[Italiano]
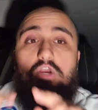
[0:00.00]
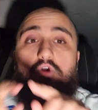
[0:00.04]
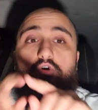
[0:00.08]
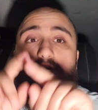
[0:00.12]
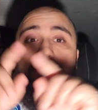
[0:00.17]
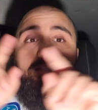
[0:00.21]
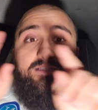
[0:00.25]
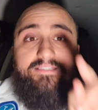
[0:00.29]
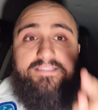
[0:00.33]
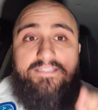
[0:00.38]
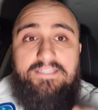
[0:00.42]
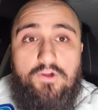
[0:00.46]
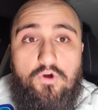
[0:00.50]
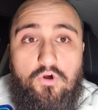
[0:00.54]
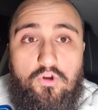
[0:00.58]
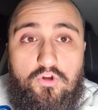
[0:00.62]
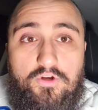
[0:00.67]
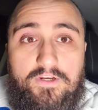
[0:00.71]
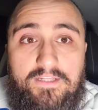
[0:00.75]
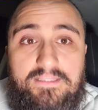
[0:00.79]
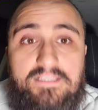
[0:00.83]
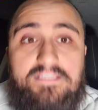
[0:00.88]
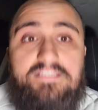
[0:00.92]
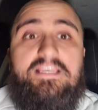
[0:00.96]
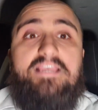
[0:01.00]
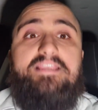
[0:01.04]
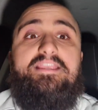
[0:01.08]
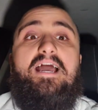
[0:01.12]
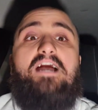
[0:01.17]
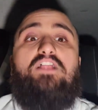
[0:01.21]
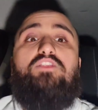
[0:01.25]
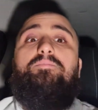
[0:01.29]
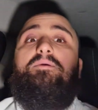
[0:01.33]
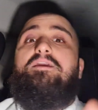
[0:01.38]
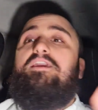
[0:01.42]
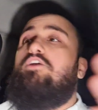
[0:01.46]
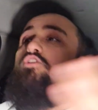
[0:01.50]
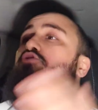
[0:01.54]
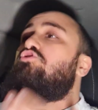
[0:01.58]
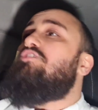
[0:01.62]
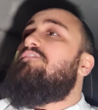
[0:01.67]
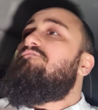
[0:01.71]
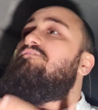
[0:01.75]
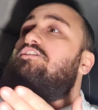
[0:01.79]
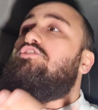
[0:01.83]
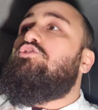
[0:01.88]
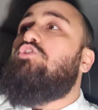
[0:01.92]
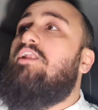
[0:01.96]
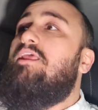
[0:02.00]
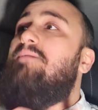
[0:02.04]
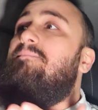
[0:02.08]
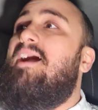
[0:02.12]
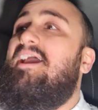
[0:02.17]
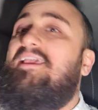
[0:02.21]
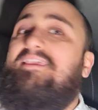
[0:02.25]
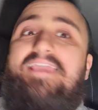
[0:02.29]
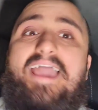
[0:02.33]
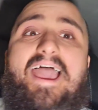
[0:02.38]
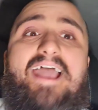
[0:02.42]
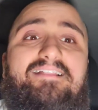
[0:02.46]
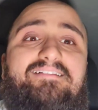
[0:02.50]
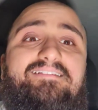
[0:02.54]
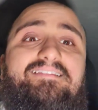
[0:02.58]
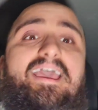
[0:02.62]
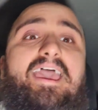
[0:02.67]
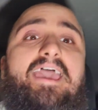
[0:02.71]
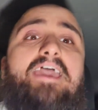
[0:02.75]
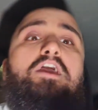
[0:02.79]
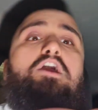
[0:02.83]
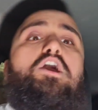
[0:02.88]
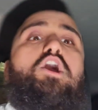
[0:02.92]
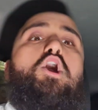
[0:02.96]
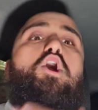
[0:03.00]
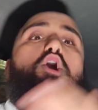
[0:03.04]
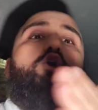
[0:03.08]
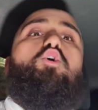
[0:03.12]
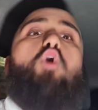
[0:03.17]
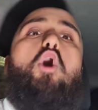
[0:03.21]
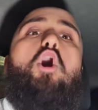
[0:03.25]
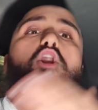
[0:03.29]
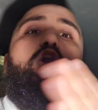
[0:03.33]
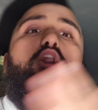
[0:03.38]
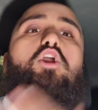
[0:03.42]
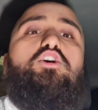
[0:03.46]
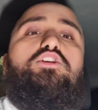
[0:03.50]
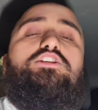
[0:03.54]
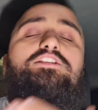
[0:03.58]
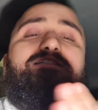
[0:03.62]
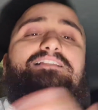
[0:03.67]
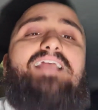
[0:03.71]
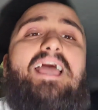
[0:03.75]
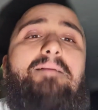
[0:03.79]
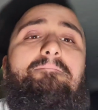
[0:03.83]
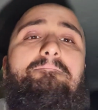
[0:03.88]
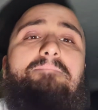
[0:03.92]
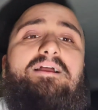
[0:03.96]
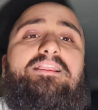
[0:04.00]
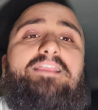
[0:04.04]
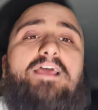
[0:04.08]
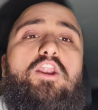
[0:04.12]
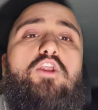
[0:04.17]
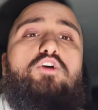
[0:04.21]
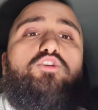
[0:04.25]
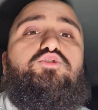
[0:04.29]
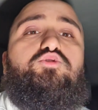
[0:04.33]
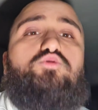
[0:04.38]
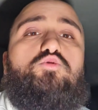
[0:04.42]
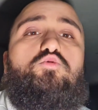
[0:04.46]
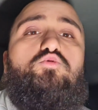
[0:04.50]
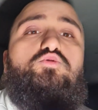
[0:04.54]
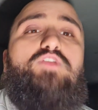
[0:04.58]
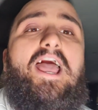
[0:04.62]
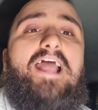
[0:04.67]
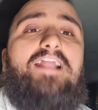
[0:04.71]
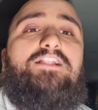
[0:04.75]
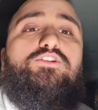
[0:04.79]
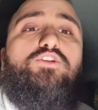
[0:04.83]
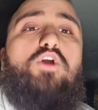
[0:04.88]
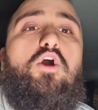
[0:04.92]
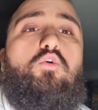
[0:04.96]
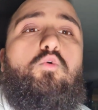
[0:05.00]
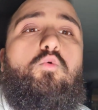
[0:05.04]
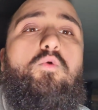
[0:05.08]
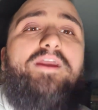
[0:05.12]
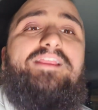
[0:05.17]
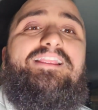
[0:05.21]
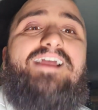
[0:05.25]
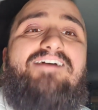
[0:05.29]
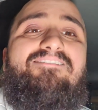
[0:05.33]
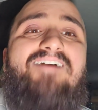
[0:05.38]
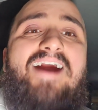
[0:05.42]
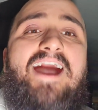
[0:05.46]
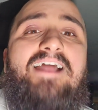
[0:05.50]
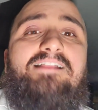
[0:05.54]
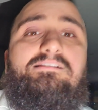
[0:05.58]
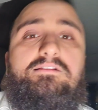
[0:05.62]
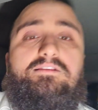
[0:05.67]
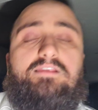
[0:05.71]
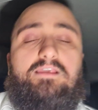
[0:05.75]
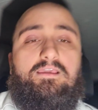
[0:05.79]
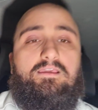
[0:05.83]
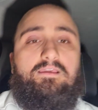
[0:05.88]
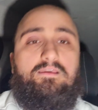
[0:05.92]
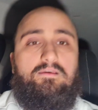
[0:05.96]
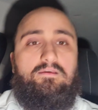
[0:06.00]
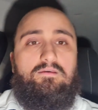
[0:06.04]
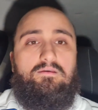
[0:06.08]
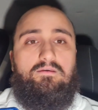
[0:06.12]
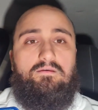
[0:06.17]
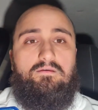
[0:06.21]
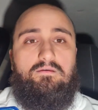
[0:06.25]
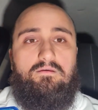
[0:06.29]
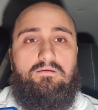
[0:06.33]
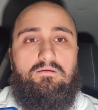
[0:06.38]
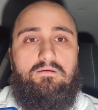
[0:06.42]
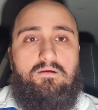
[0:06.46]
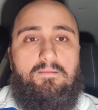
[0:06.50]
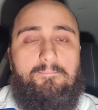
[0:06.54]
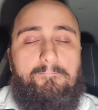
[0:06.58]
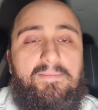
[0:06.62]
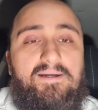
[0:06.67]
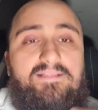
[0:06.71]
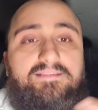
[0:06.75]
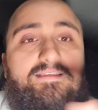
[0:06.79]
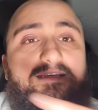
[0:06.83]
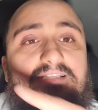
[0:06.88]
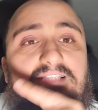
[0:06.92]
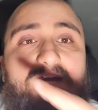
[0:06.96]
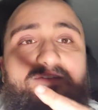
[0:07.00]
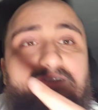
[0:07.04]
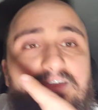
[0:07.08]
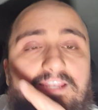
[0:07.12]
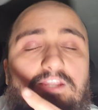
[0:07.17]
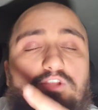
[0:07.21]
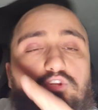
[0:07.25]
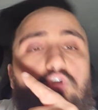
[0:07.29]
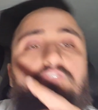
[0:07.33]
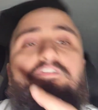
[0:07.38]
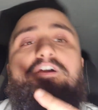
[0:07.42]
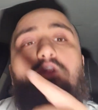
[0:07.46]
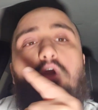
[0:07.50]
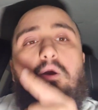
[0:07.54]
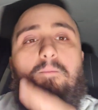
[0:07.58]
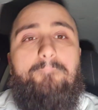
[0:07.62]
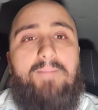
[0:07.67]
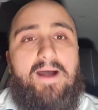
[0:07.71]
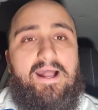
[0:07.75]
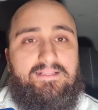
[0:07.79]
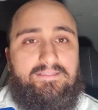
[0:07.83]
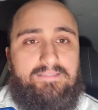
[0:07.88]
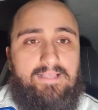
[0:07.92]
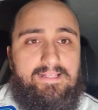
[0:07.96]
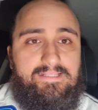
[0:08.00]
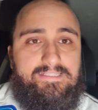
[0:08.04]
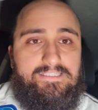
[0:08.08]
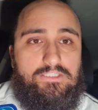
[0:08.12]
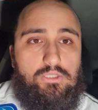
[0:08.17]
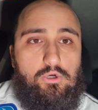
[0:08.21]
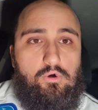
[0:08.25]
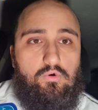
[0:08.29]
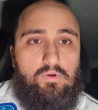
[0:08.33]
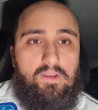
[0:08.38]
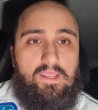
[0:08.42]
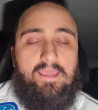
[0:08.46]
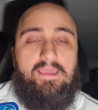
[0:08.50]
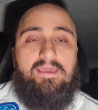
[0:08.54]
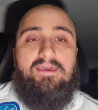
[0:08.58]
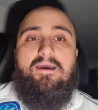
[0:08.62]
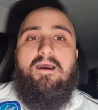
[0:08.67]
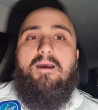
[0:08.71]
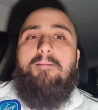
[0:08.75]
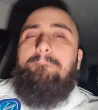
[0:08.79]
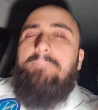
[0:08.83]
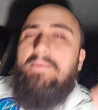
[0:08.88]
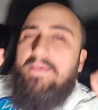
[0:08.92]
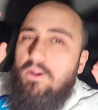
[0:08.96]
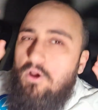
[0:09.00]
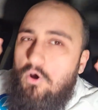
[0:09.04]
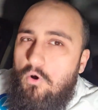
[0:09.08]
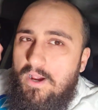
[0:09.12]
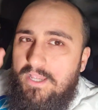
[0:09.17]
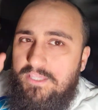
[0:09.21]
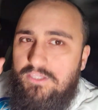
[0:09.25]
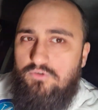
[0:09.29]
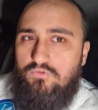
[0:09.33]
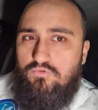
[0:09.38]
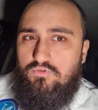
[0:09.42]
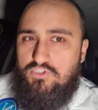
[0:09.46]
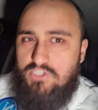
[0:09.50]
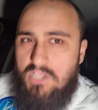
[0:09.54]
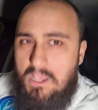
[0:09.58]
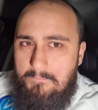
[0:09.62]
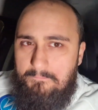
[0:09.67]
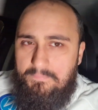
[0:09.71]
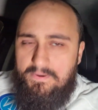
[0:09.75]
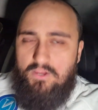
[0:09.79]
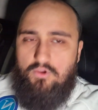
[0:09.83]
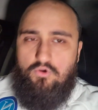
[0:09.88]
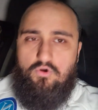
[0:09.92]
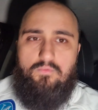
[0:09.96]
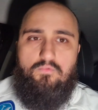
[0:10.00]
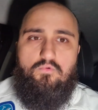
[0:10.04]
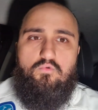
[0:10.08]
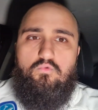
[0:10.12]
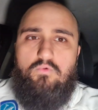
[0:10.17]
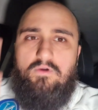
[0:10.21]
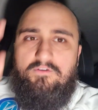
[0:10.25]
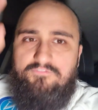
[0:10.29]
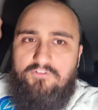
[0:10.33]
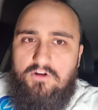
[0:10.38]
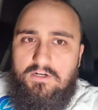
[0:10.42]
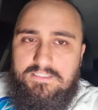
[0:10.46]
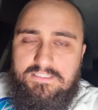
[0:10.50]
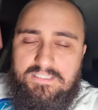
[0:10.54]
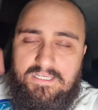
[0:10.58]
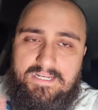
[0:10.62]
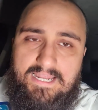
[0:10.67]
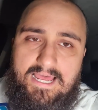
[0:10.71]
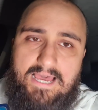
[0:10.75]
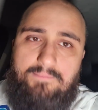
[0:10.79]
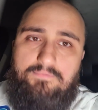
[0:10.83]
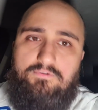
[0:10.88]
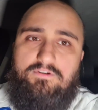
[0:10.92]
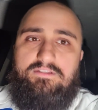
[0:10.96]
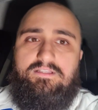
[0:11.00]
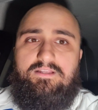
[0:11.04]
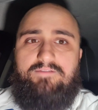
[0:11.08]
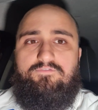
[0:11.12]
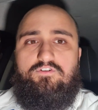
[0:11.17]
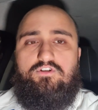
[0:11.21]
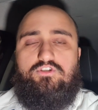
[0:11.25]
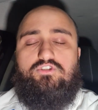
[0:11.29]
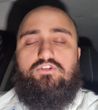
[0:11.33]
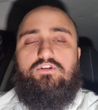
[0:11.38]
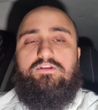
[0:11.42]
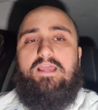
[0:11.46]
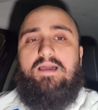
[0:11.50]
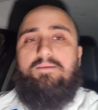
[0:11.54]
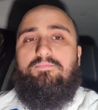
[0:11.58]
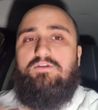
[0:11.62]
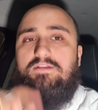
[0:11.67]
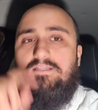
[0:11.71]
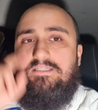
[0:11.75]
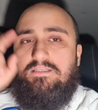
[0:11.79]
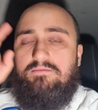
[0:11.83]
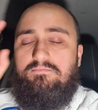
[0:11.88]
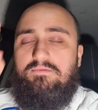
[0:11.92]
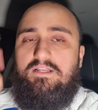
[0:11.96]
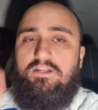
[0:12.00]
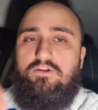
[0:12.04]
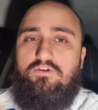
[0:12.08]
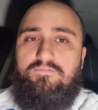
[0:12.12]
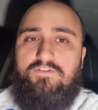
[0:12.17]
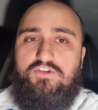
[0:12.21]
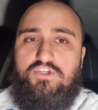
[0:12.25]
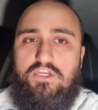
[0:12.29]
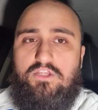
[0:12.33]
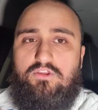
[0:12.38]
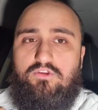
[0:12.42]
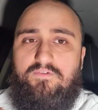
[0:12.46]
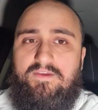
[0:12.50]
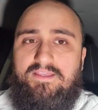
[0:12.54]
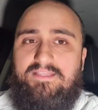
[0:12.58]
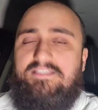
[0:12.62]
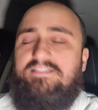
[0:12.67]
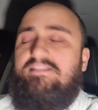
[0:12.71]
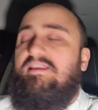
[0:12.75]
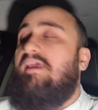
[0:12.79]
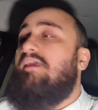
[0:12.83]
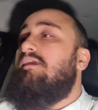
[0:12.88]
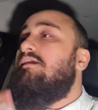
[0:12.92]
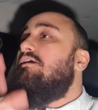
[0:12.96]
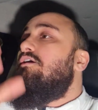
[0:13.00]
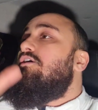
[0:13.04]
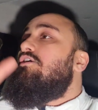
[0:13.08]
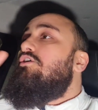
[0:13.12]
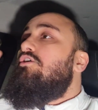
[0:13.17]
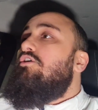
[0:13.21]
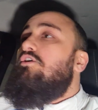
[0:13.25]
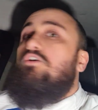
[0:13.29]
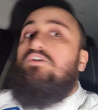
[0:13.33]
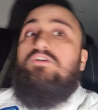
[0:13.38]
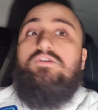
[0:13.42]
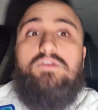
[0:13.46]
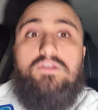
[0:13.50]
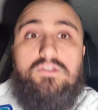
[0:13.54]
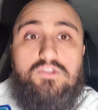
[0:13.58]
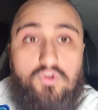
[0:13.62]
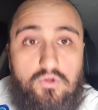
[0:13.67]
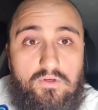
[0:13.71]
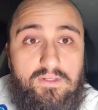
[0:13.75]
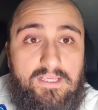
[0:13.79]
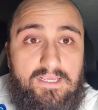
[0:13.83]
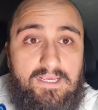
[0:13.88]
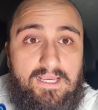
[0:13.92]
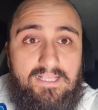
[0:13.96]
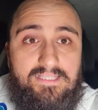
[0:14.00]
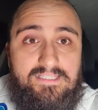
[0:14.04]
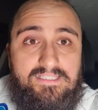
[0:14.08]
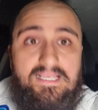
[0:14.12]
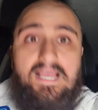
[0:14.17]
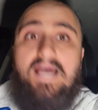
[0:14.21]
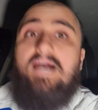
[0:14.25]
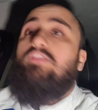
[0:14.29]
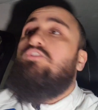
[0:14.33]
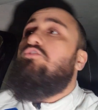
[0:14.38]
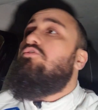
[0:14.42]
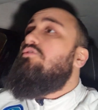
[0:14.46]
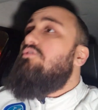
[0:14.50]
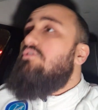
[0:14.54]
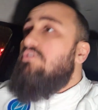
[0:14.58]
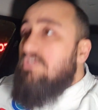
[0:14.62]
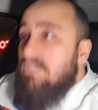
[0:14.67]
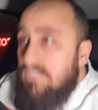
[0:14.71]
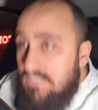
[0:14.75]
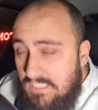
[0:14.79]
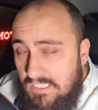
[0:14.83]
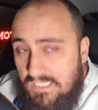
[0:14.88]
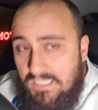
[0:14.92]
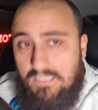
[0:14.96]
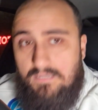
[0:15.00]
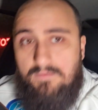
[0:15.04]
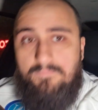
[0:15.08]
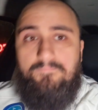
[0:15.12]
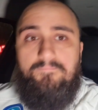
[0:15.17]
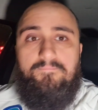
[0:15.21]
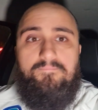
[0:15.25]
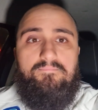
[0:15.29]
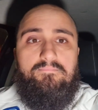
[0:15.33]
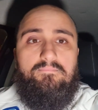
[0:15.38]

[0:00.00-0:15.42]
già con il tricolore disegnato, perché io ho già visto le magliette con lo stemma dello scudetto qui davanti. Matita velo dove non batte il sole. Però aiù, sempre e comunque forza Napoli dal vostro Neapolis 1926. Sono incazzato? Sì.